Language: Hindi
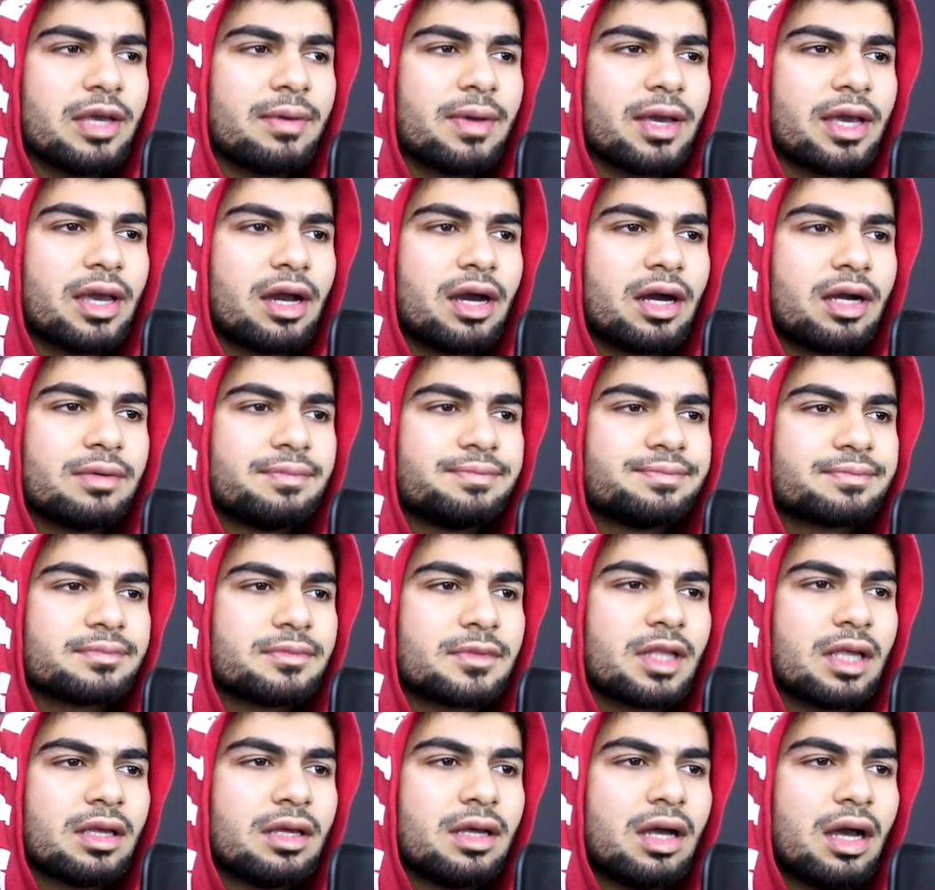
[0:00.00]
है यार
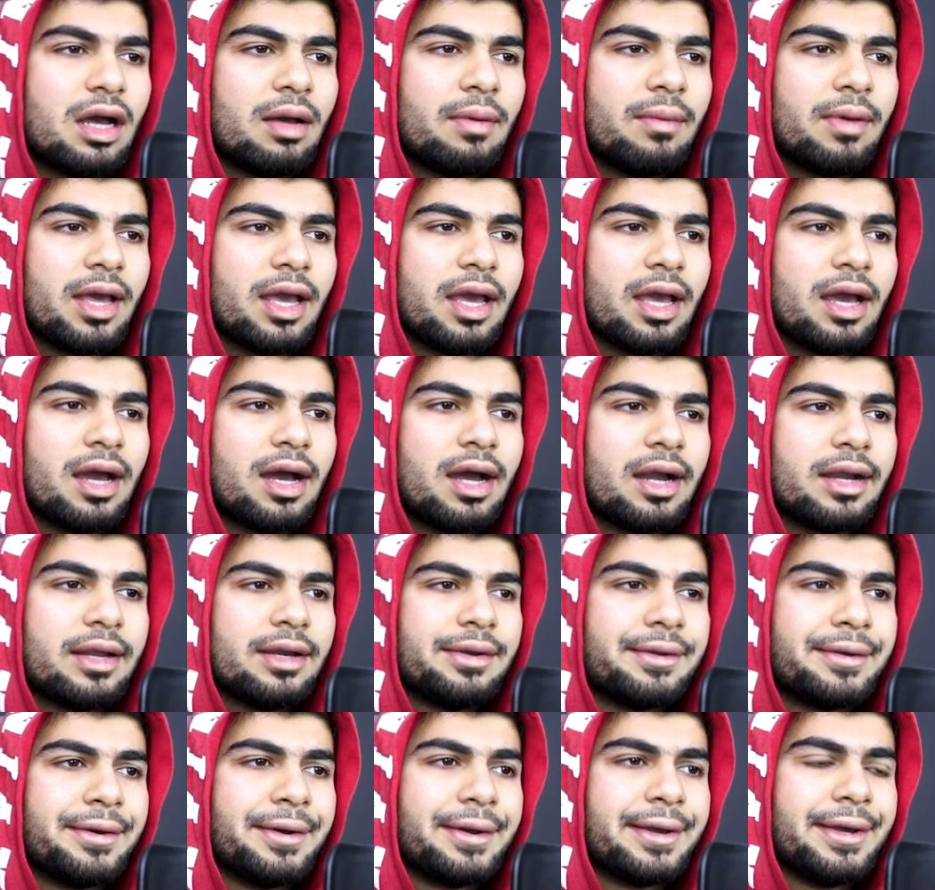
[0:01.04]
अबे यार
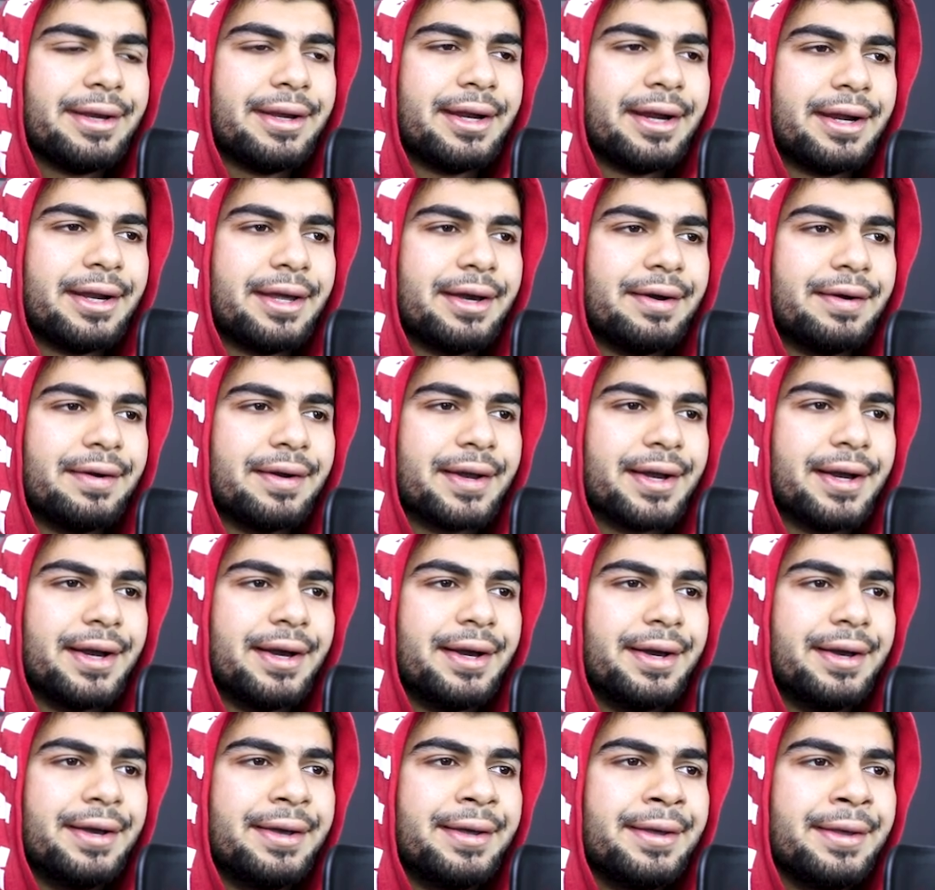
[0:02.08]
इनको गिराना
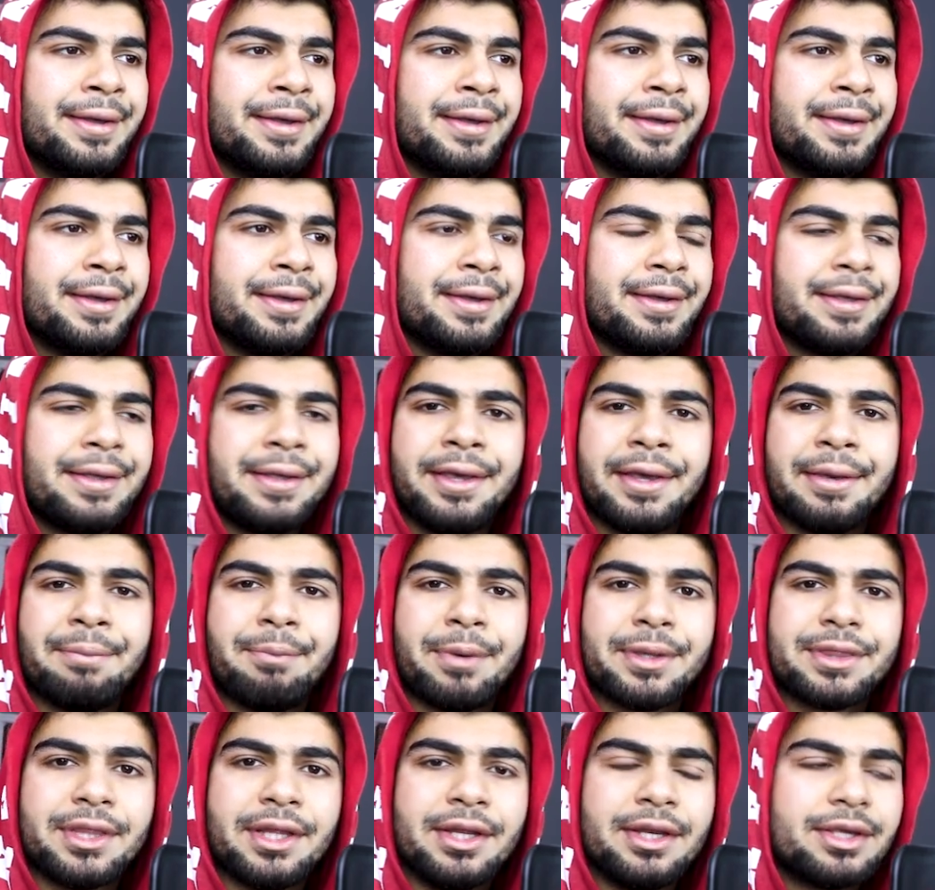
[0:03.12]
होगा ये
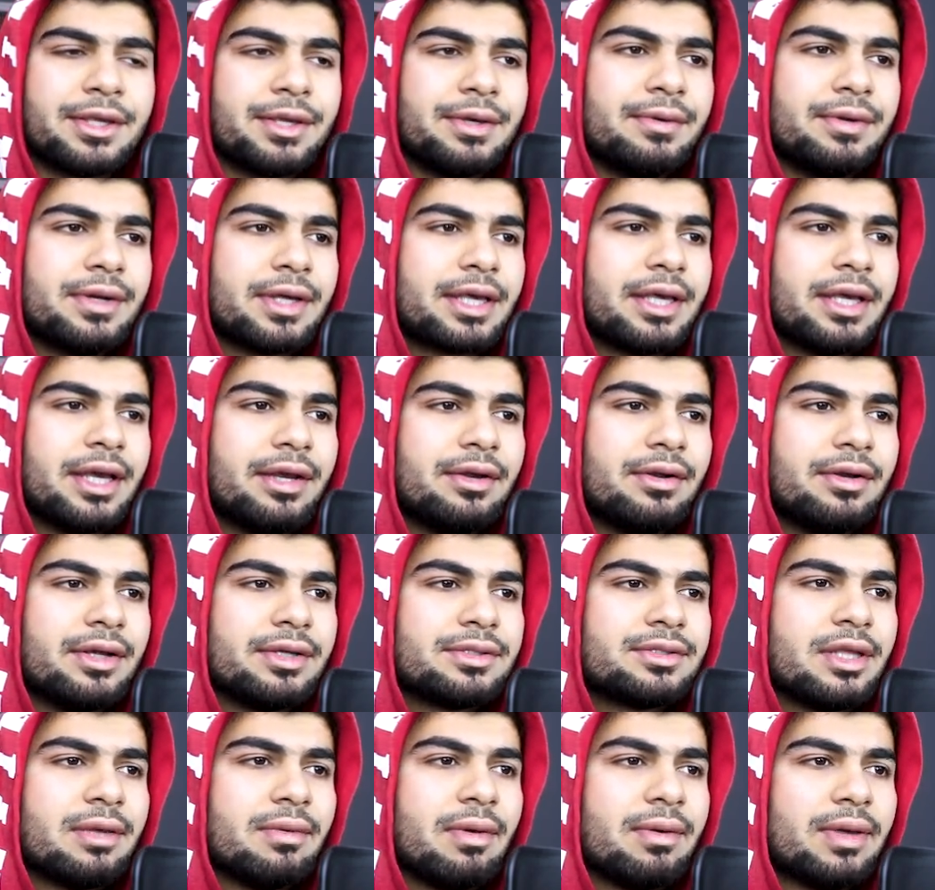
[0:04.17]
पता नहीं क्यों रखी है ना
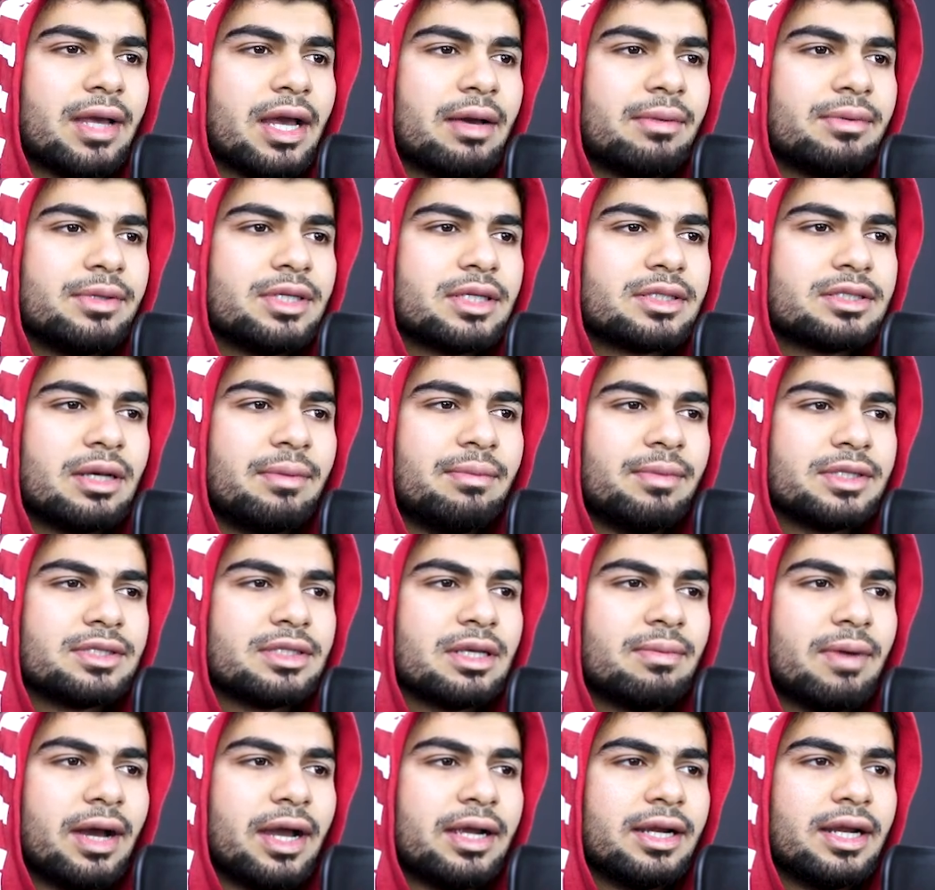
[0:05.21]
रस्ते में यार मुझे समझ
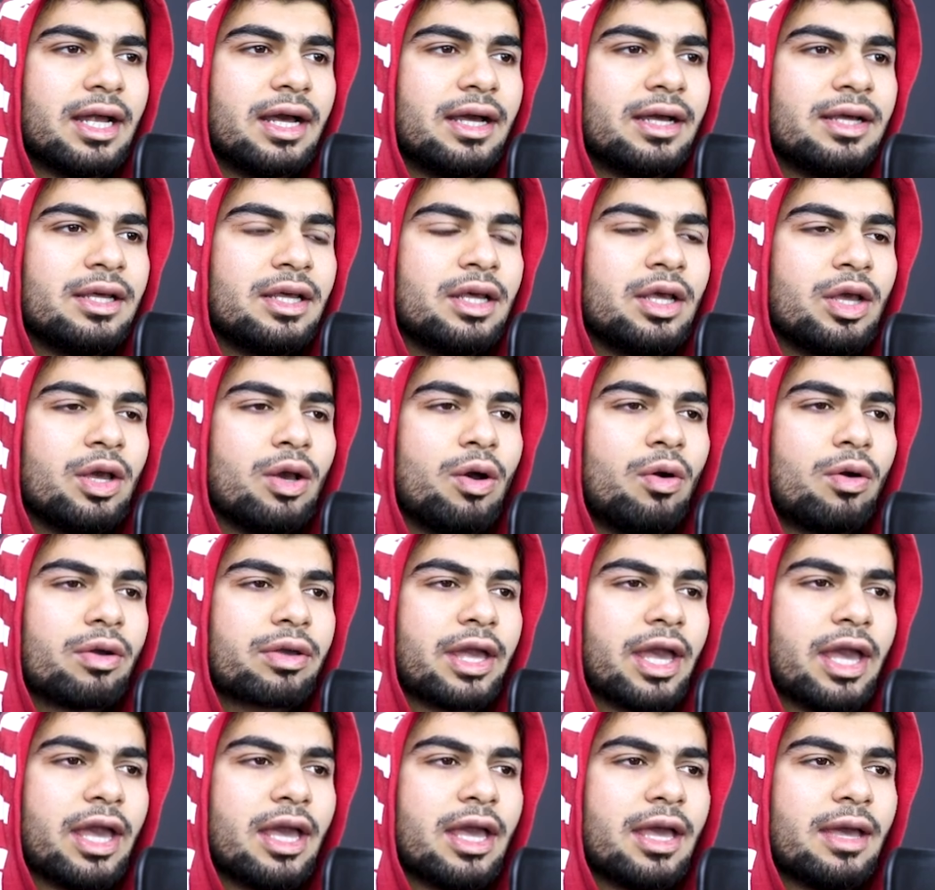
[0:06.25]
से बाहर है
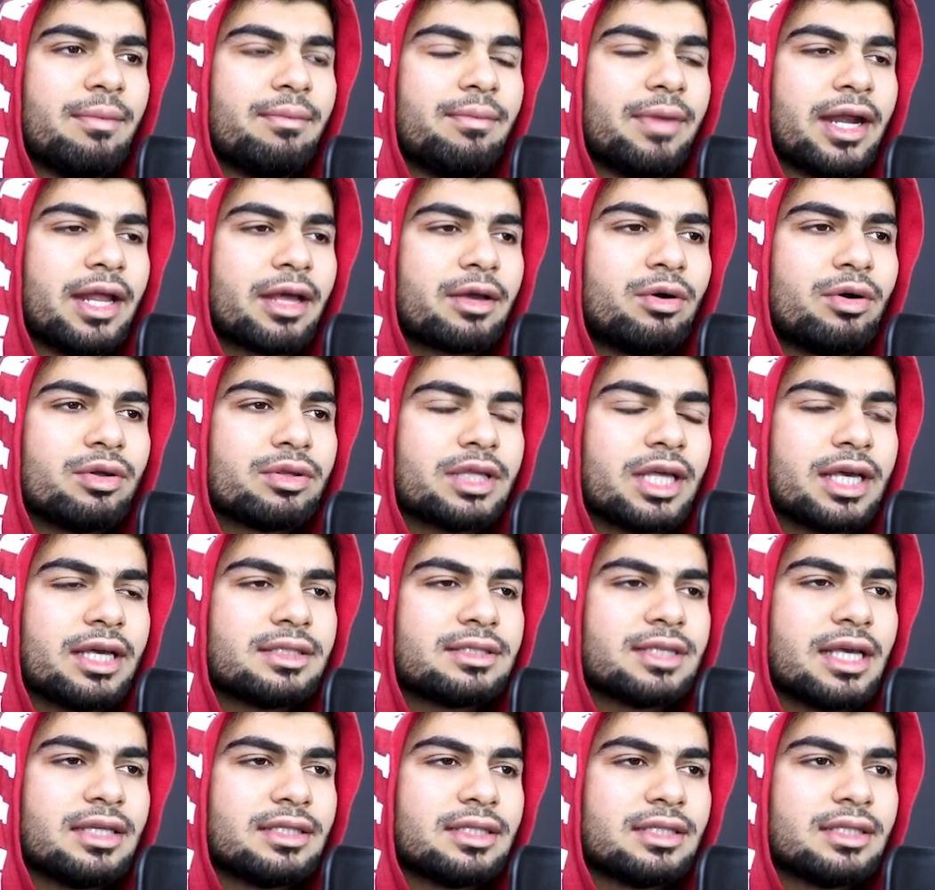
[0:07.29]
ओके मेरे खोते
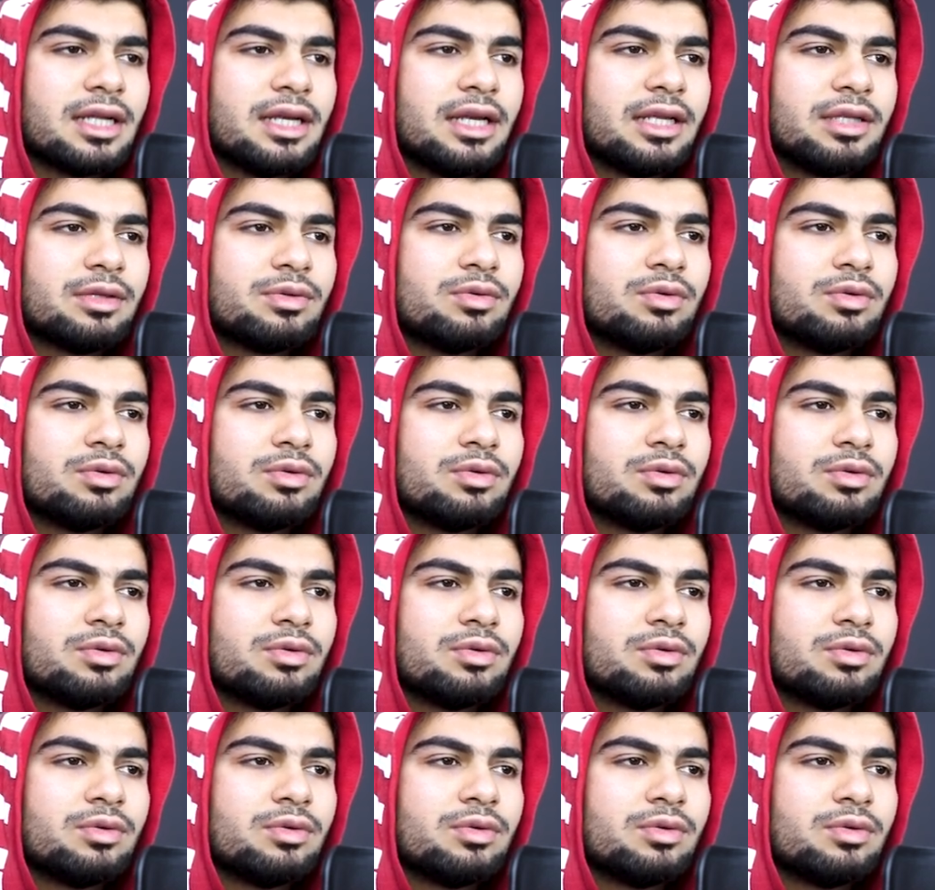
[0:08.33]
सही से चलनी तू